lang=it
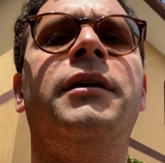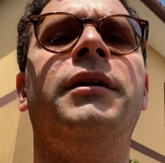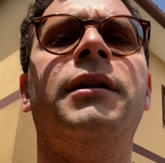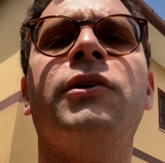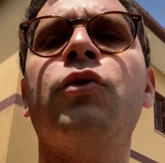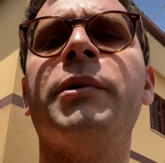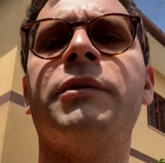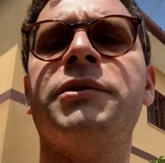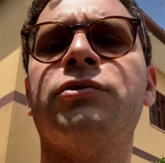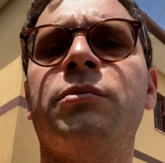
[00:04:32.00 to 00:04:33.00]
la Roma in
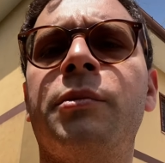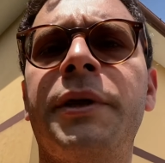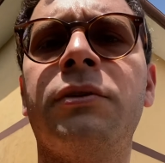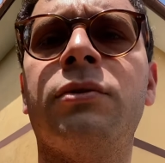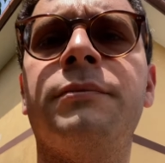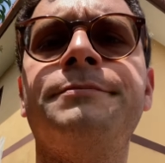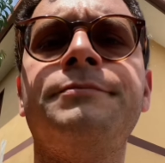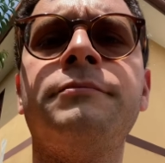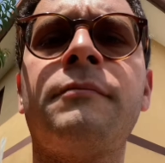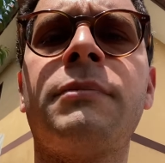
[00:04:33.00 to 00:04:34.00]
questo momento
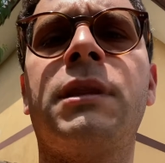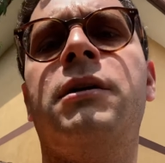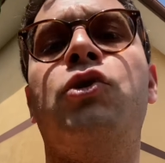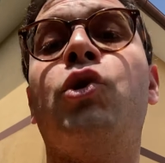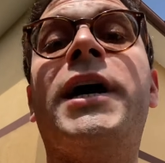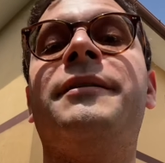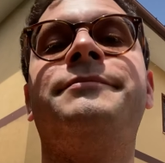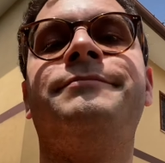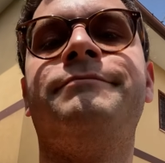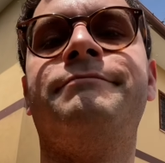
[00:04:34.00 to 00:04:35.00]
non ha
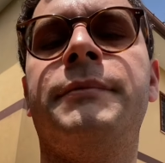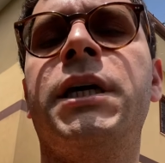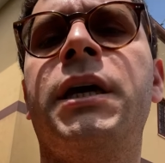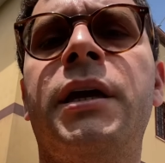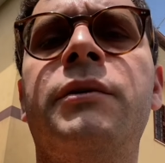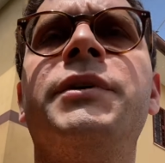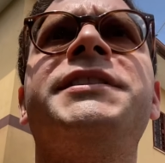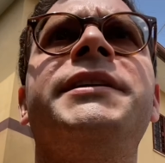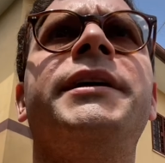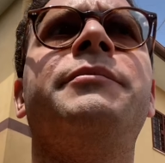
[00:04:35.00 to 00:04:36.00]
in
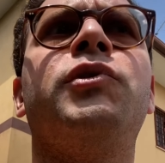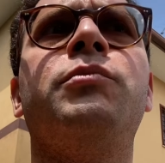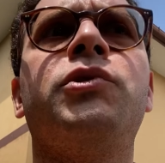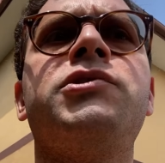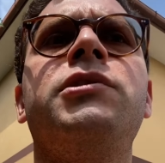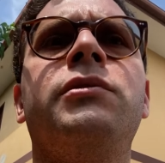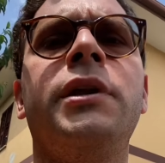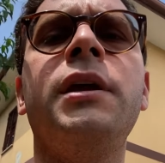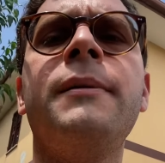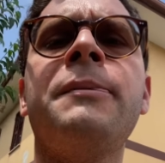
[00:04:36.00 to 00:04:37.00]
queste proporzioni
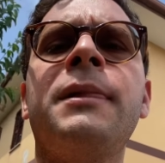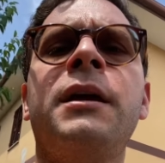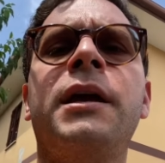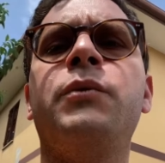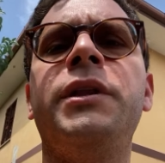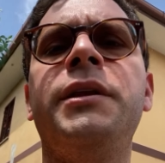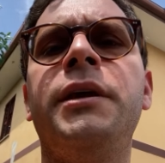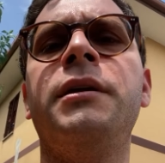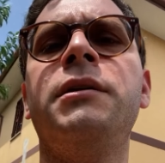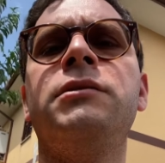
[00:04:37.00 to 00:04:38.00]
e
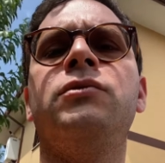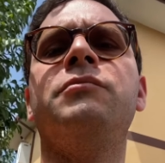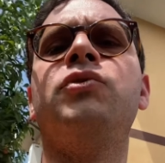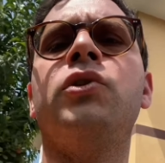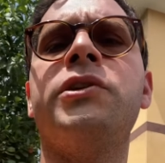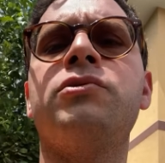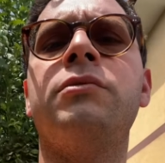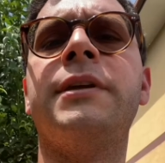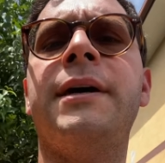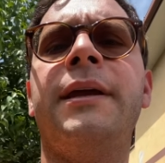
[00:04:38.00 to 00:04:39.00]
quindi non può
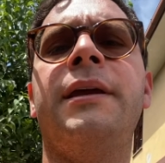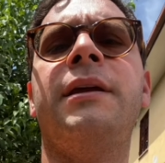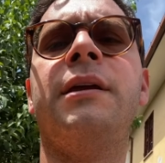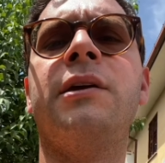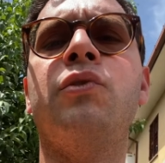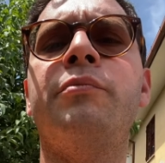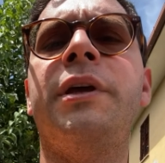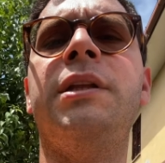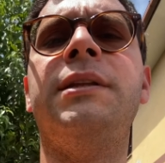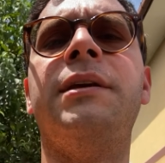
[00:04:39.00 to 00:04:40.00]
risultare
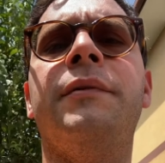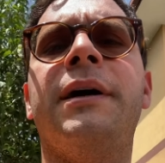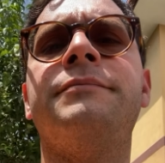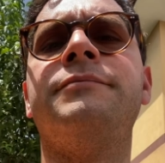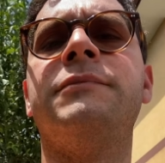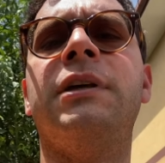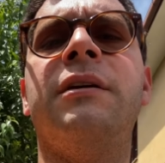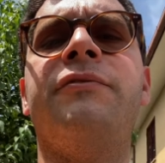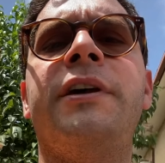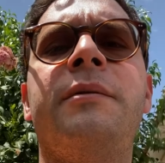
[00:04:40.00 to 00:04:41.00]
competitiva
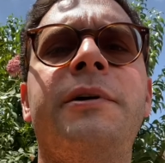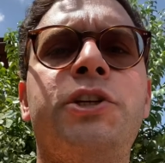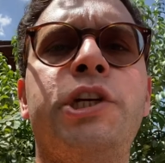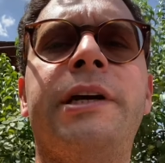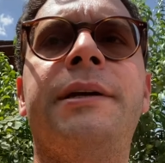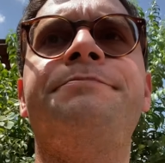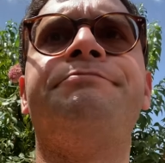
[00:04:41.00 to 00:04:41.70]
nell'affare per Sciaga.